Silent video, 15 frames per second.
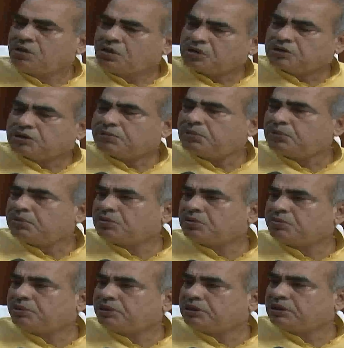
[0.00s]
और सब लोगों
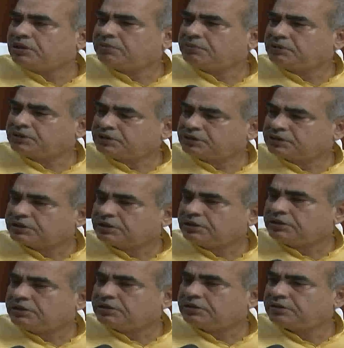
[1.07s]
को मिलकर हमें देश के
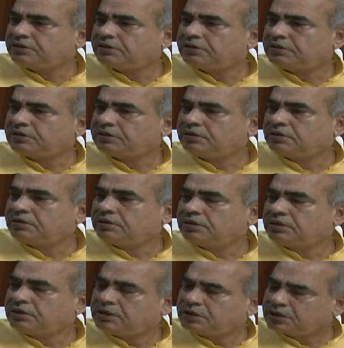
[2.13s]
लिए
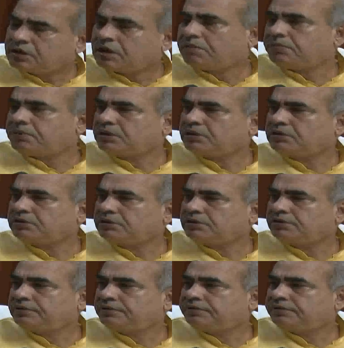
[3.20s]
काम करना चाहिए